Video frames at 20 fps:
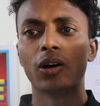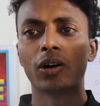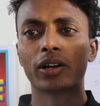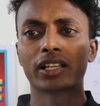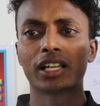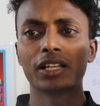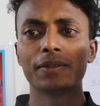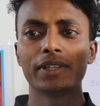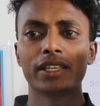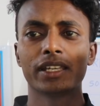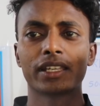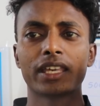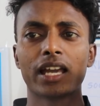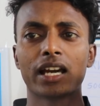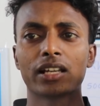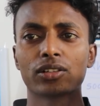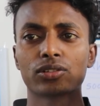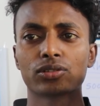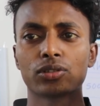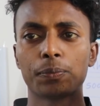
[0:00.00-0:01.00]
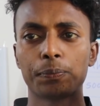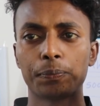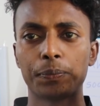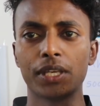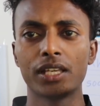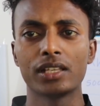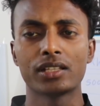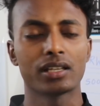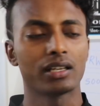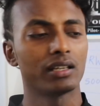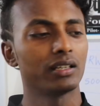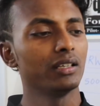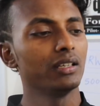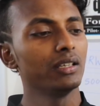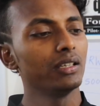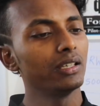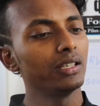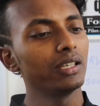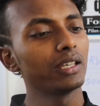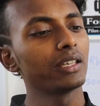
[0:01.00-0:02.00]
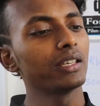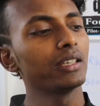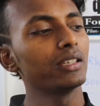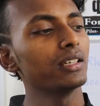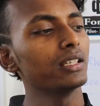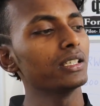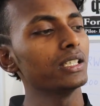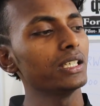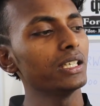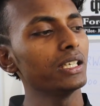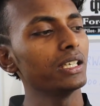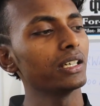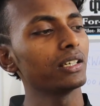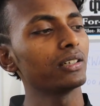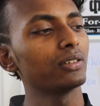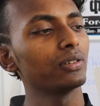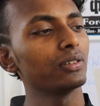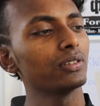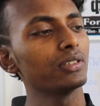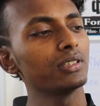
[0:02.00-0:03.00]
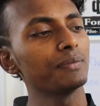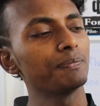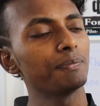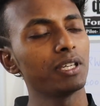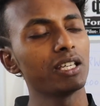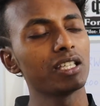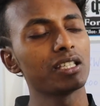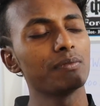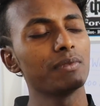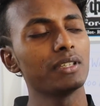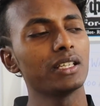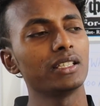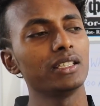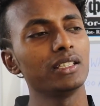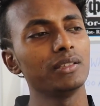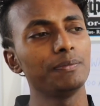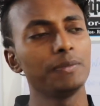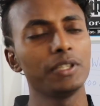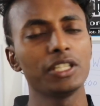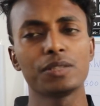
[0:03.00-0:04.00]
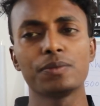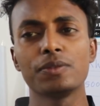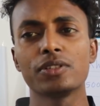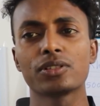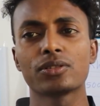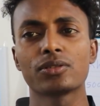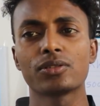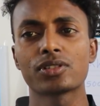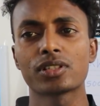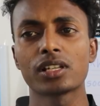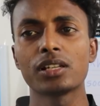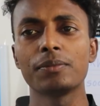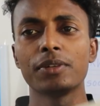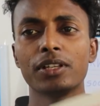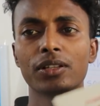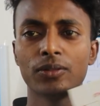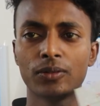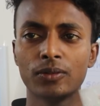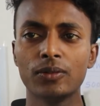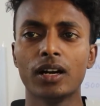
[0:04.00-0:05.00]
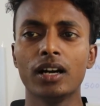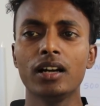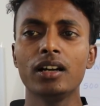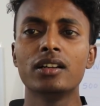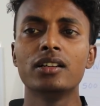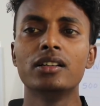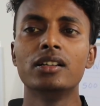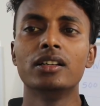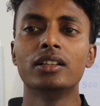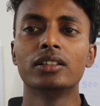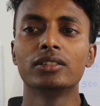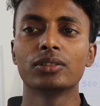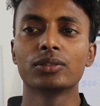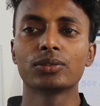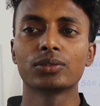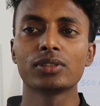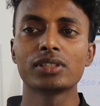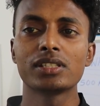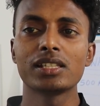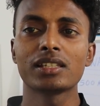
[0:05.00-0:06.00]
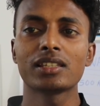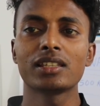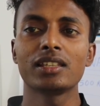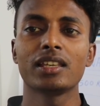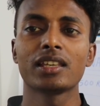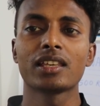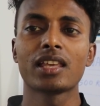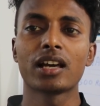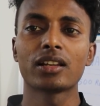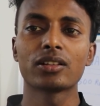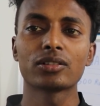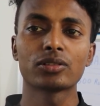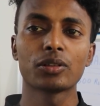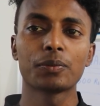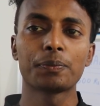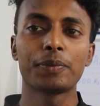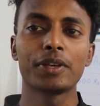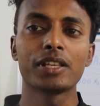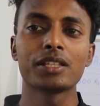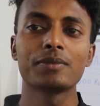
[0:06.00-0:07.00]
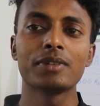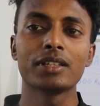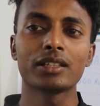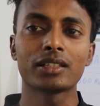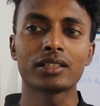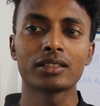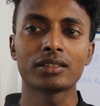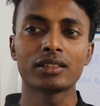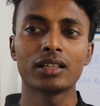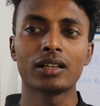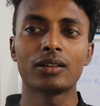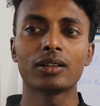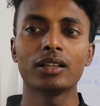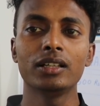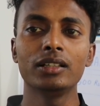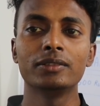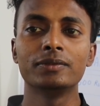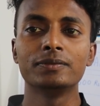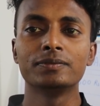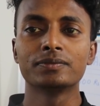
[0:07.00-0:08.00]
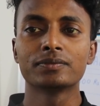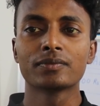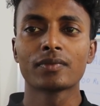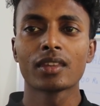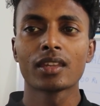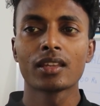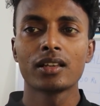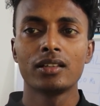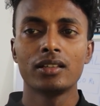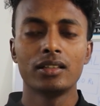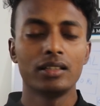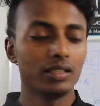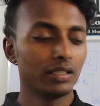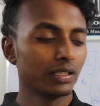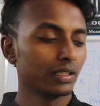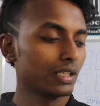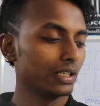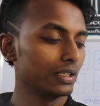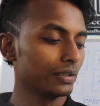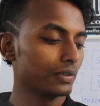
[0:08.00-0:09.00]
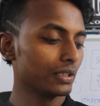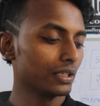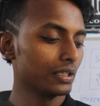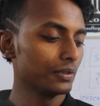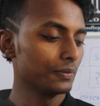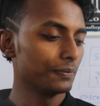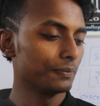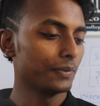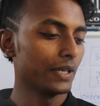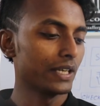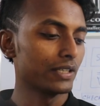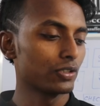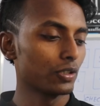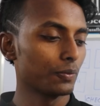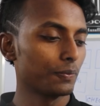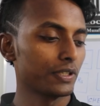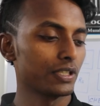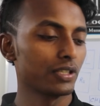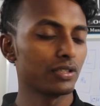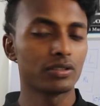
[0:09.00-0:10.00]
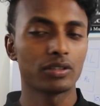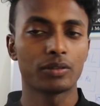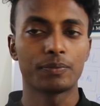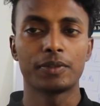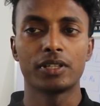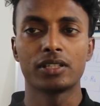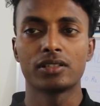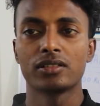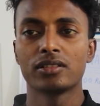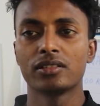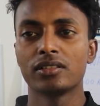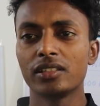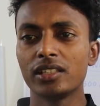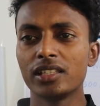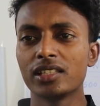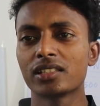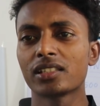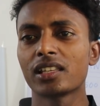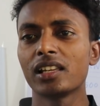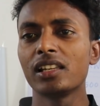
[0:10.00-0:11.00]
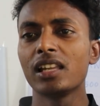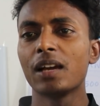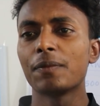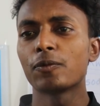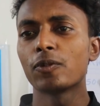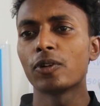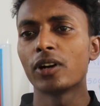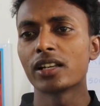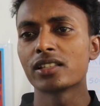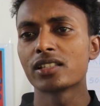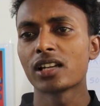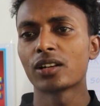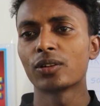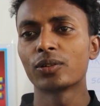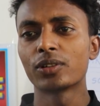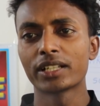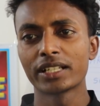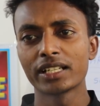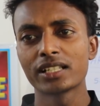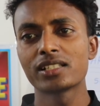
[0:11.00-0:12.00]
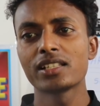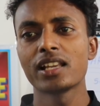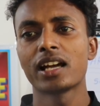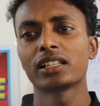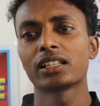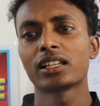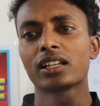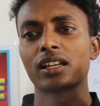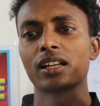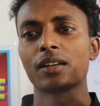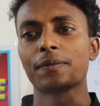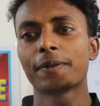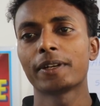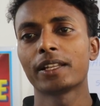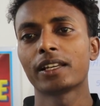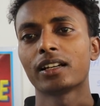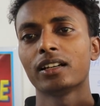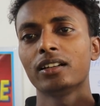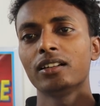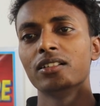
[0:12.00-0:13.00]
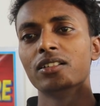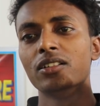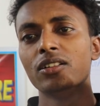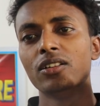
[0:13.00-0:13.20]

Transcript: और करीब ग्यारह सौ पेज है एक यदि एक कोई पेज में यदि बीस बीस क्वेश्चन भी हुआ तो सोचिए कि ग्यारह सौ पेज में कितना हुआ करीब करीब बाईस सौ पच्चीस सौ पेज इसके लिए आपको हजारों ट्रिक्स याद करना पड़ेगा